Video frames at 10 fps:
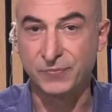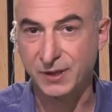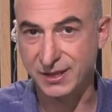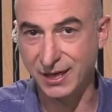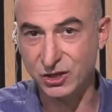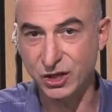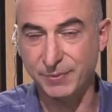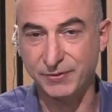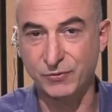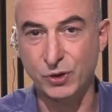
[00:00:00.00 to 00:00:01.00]
Se la regia
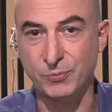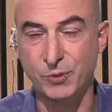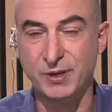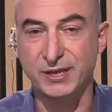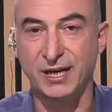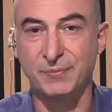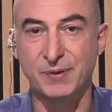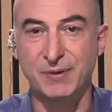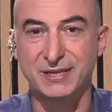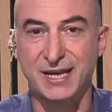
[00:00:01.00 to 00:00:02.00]
per favore può mettere la
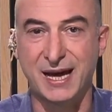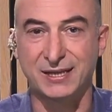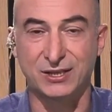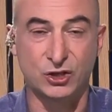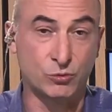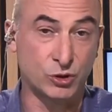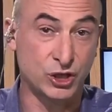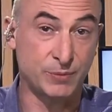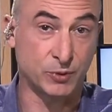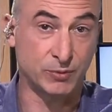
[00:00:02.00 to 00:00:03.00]
prima slide, il 5G
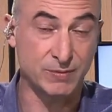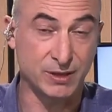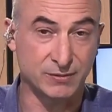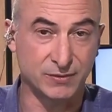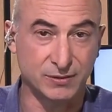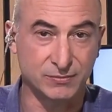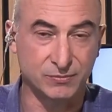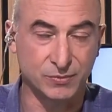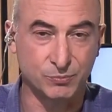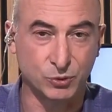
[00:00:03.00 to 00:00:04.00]
e i problemi,
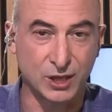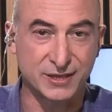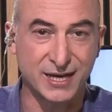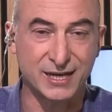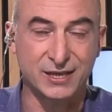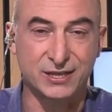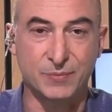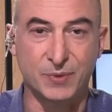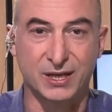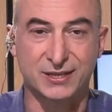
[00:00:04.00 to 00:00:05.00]
eh, i potenziali rischi
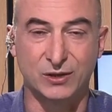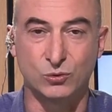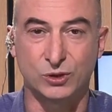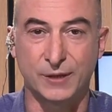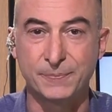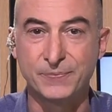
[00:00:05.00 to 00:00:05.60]
per la salute.